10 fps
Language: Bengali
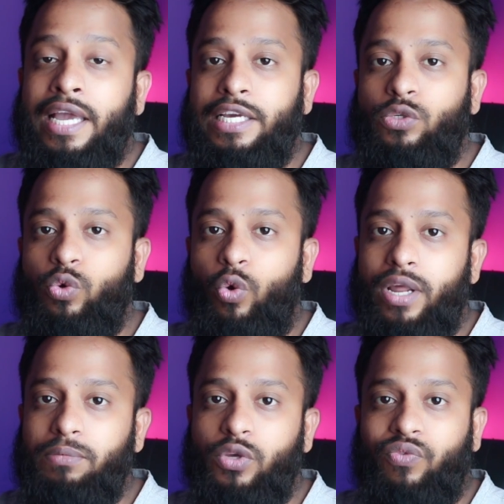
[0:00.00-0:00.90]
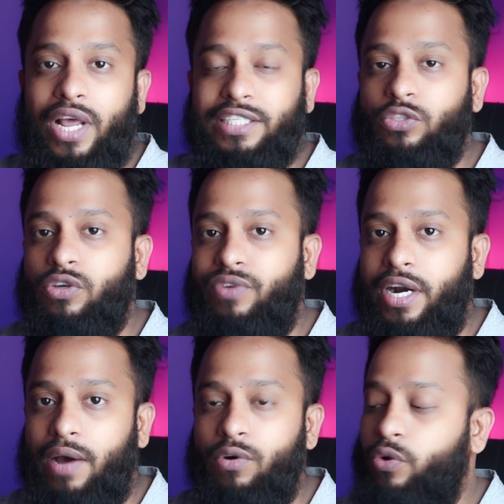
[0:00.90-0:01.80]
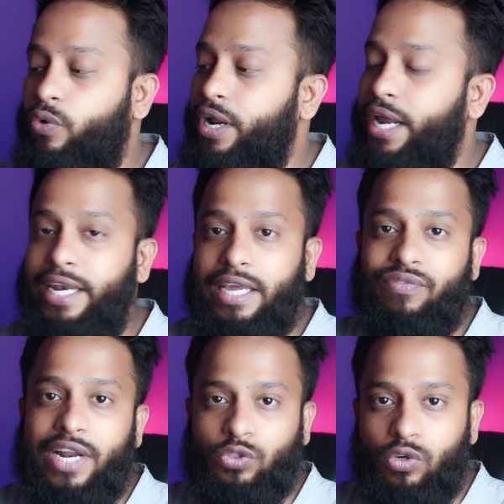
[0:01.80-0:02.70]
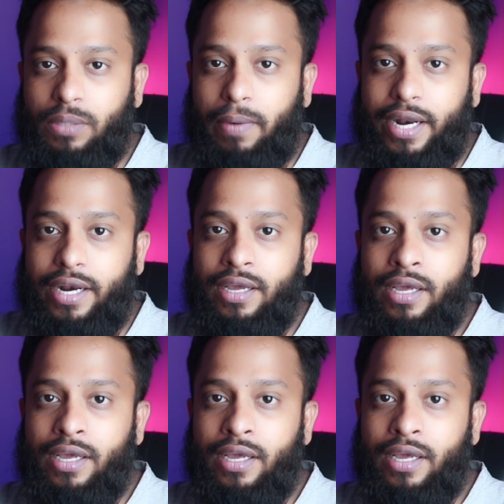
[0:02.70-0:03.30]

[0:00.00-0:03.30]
কিছু নোডিএমসি ফ্ল্যাশার সফটওয়্যার ডাউনলোড করে এটিকে ফ্ল্যাশ করতে পারেন